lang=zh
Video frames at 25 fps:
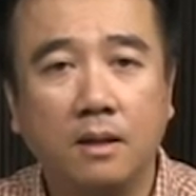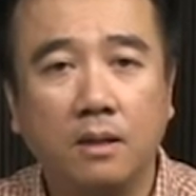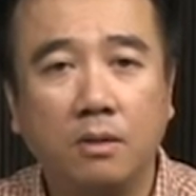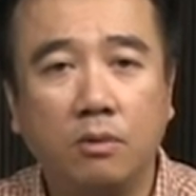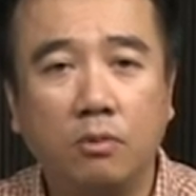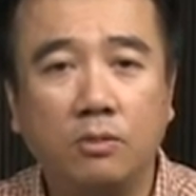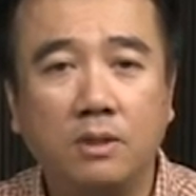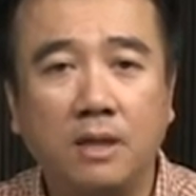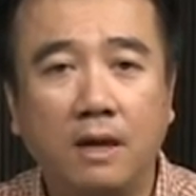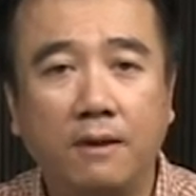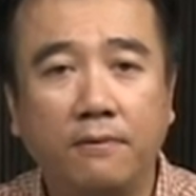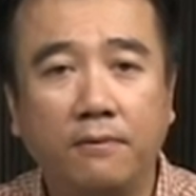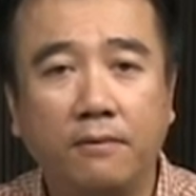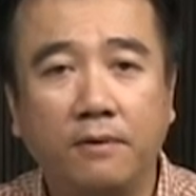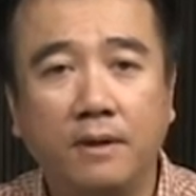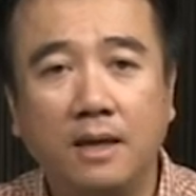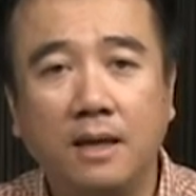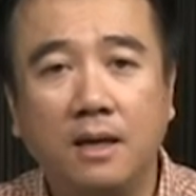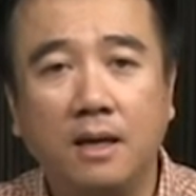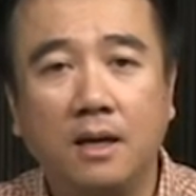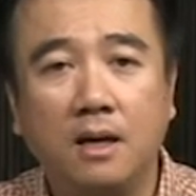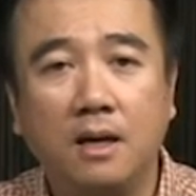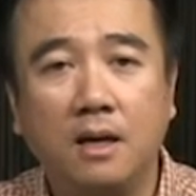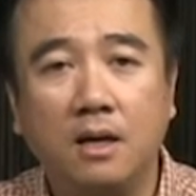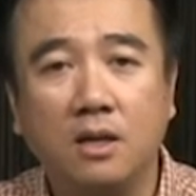路加福
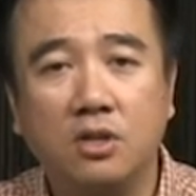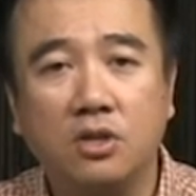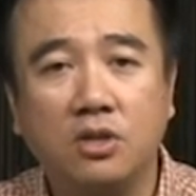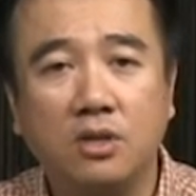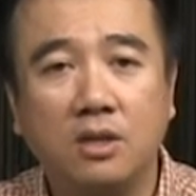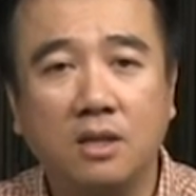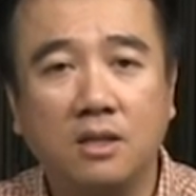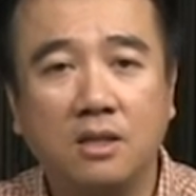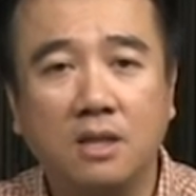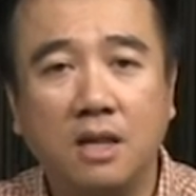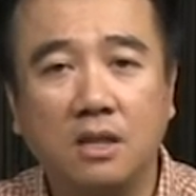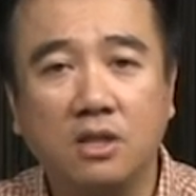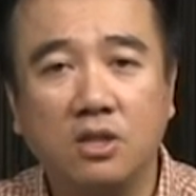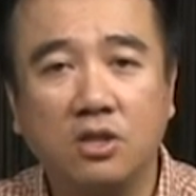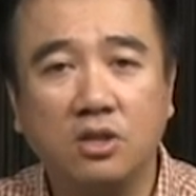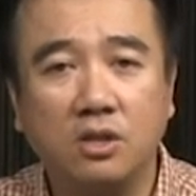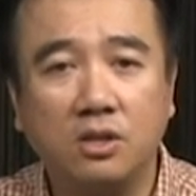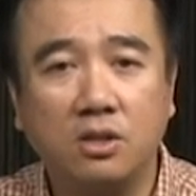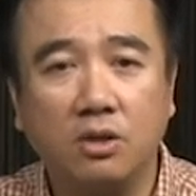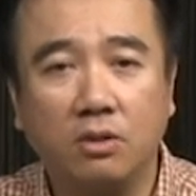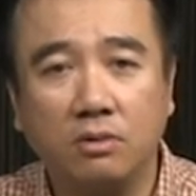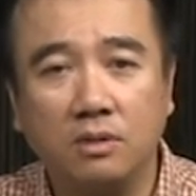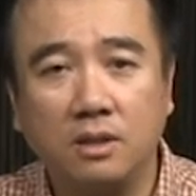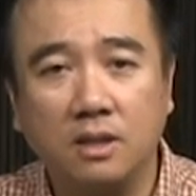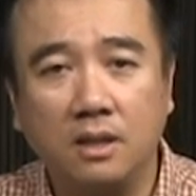音二十二章十
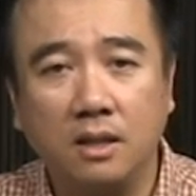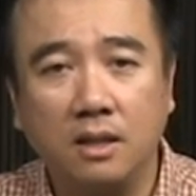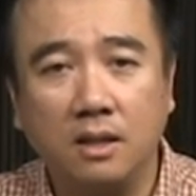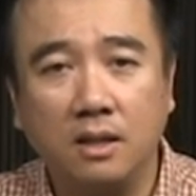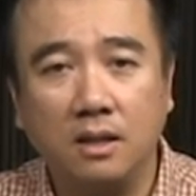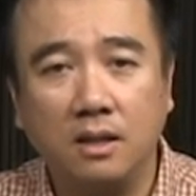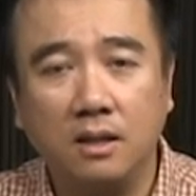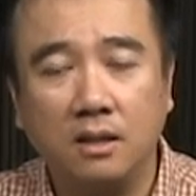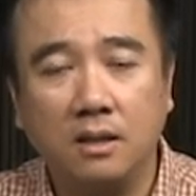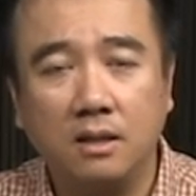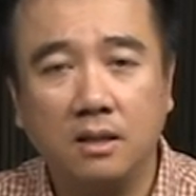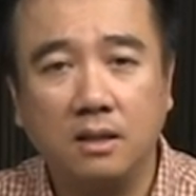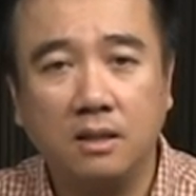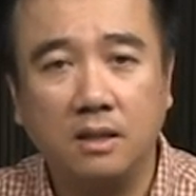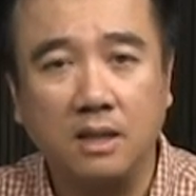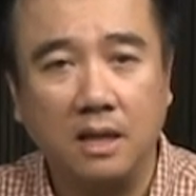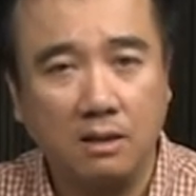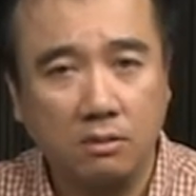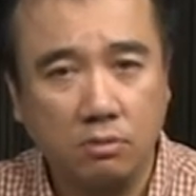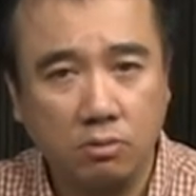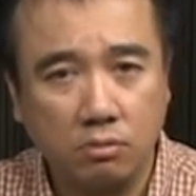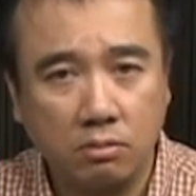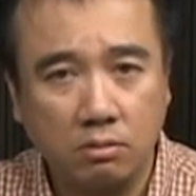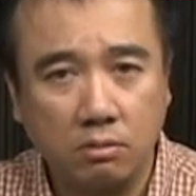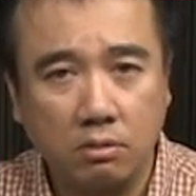九节这样
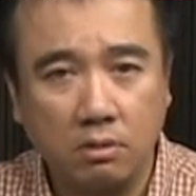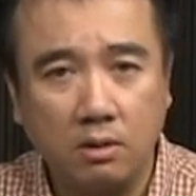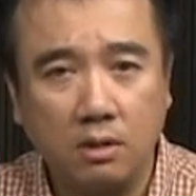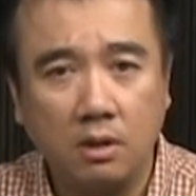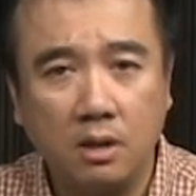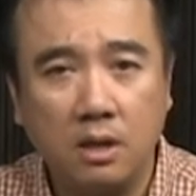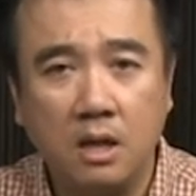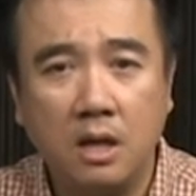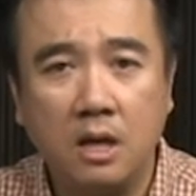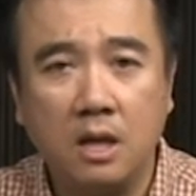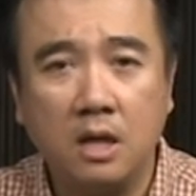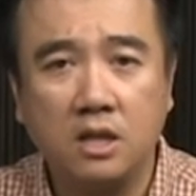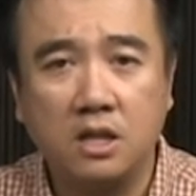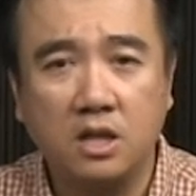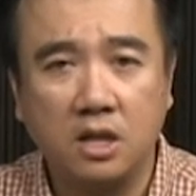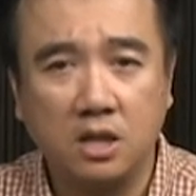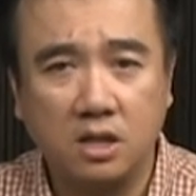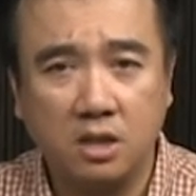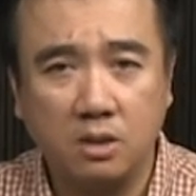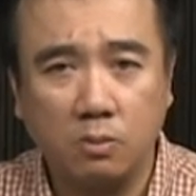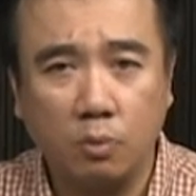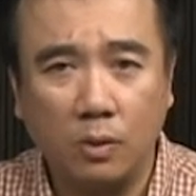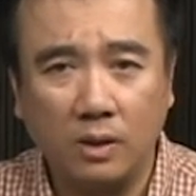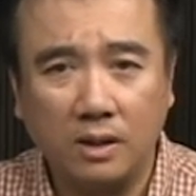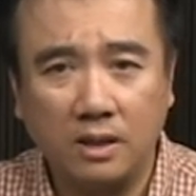说：“这
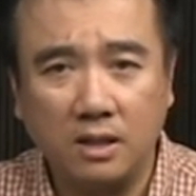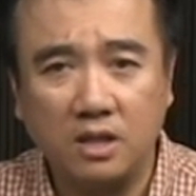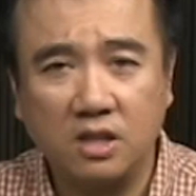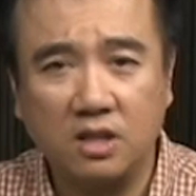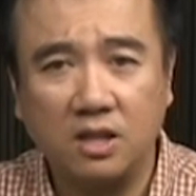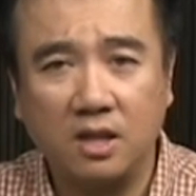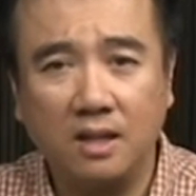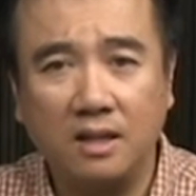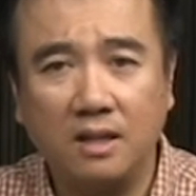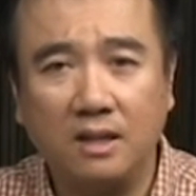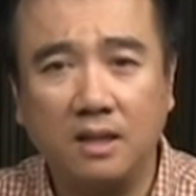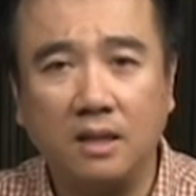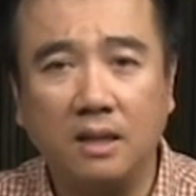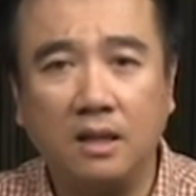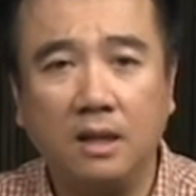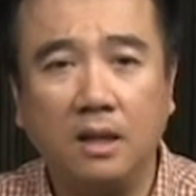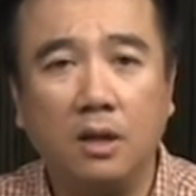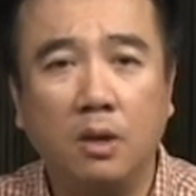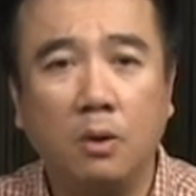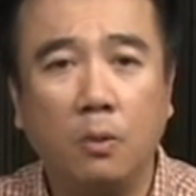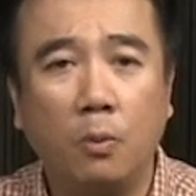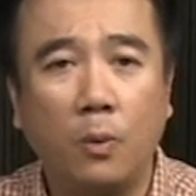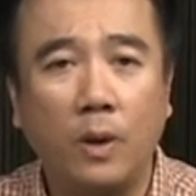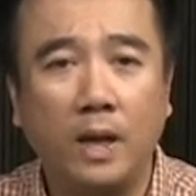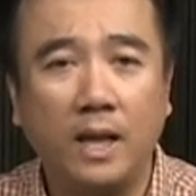是我的身体，
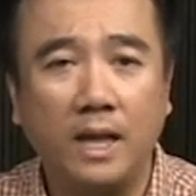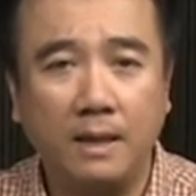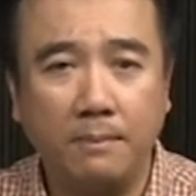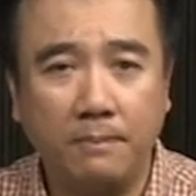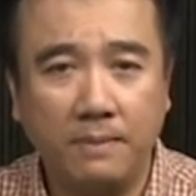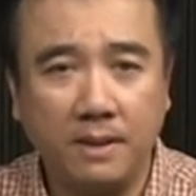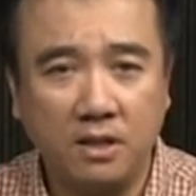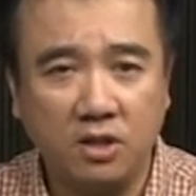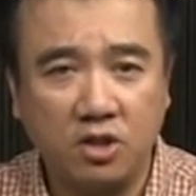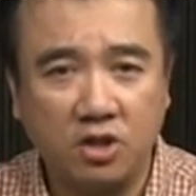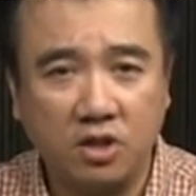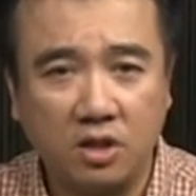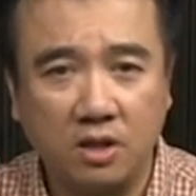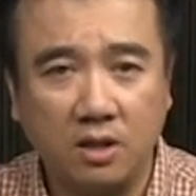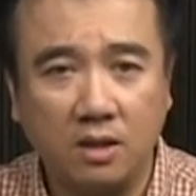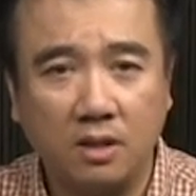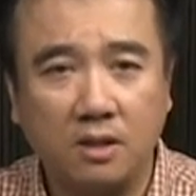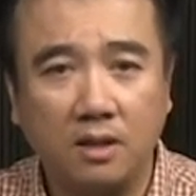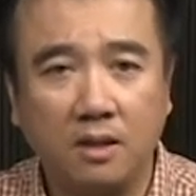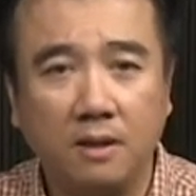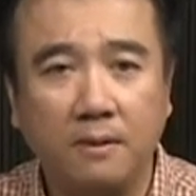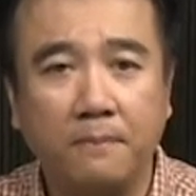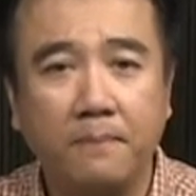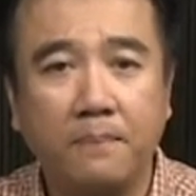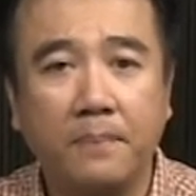为你们舍
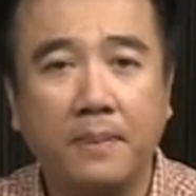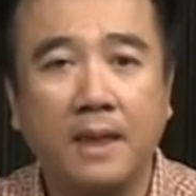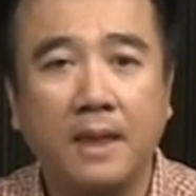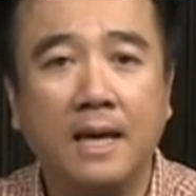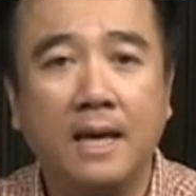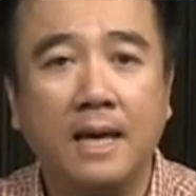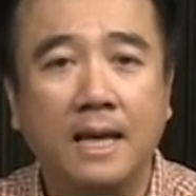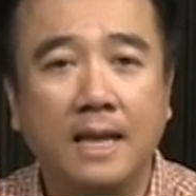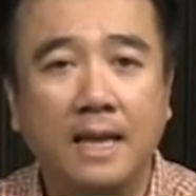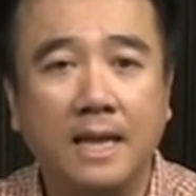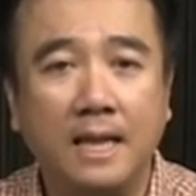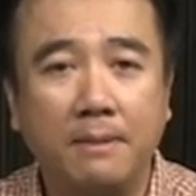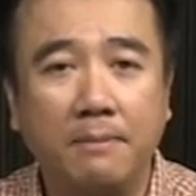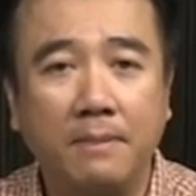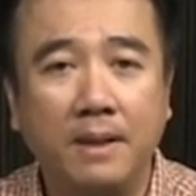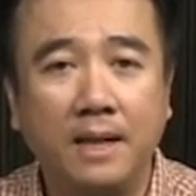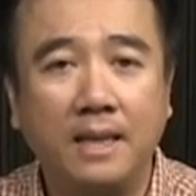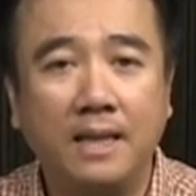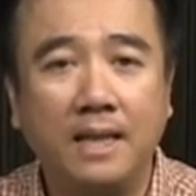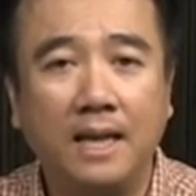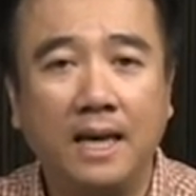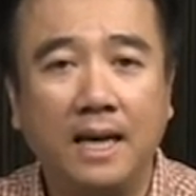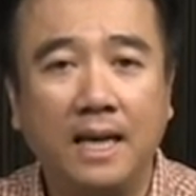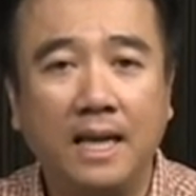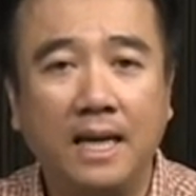的，你
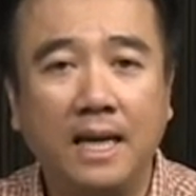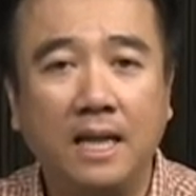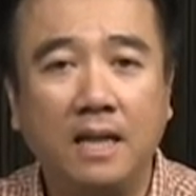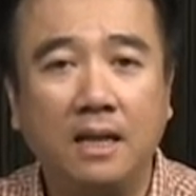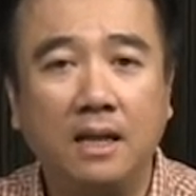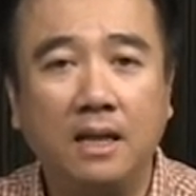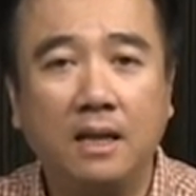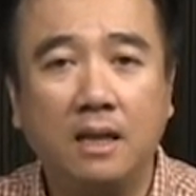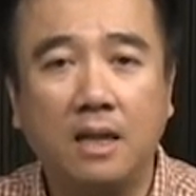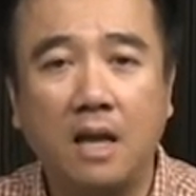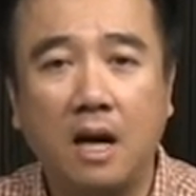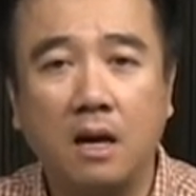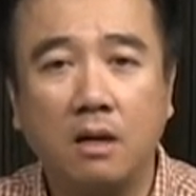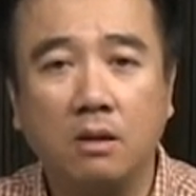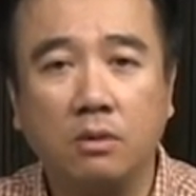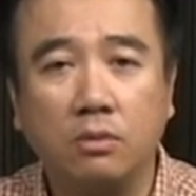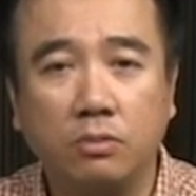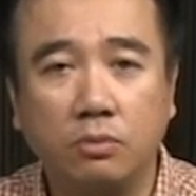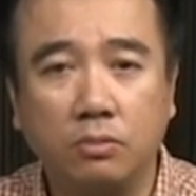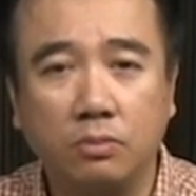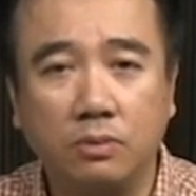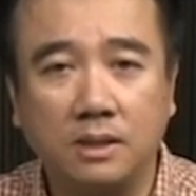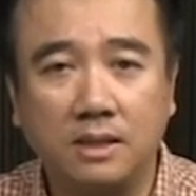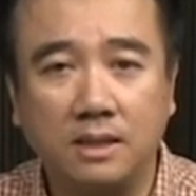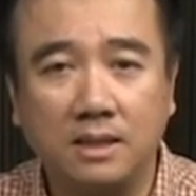们也应当
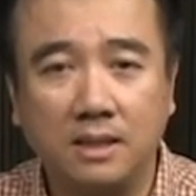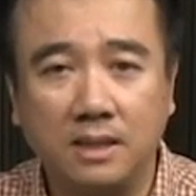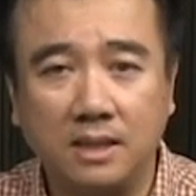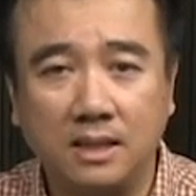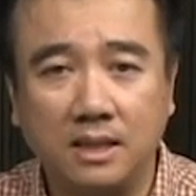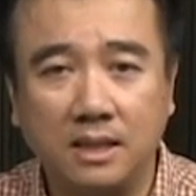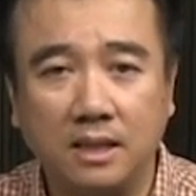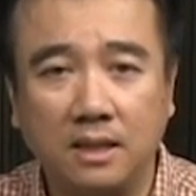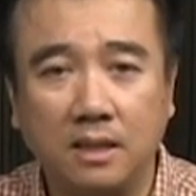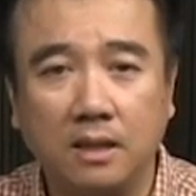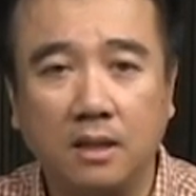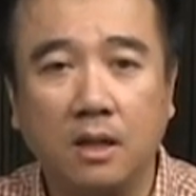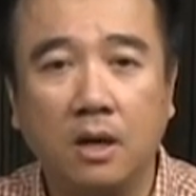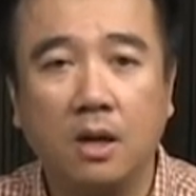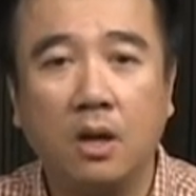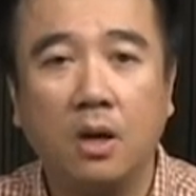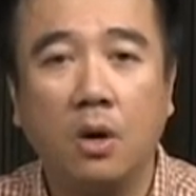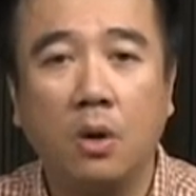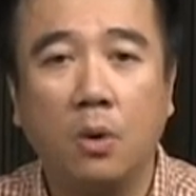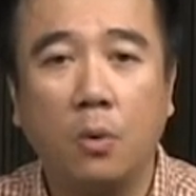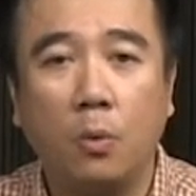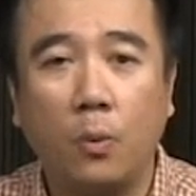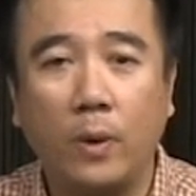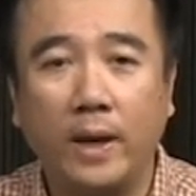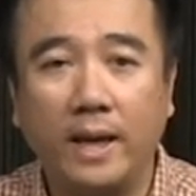如此行，
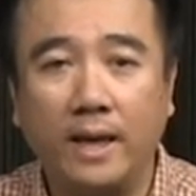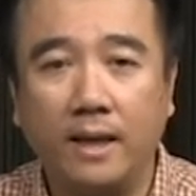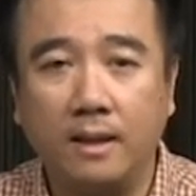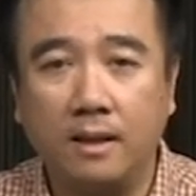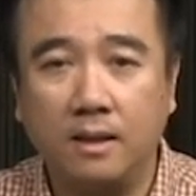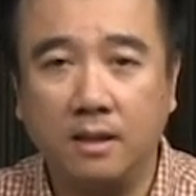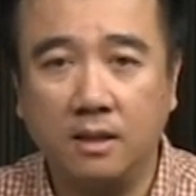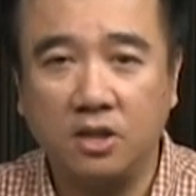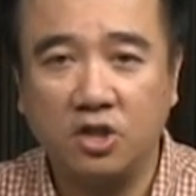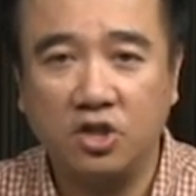为的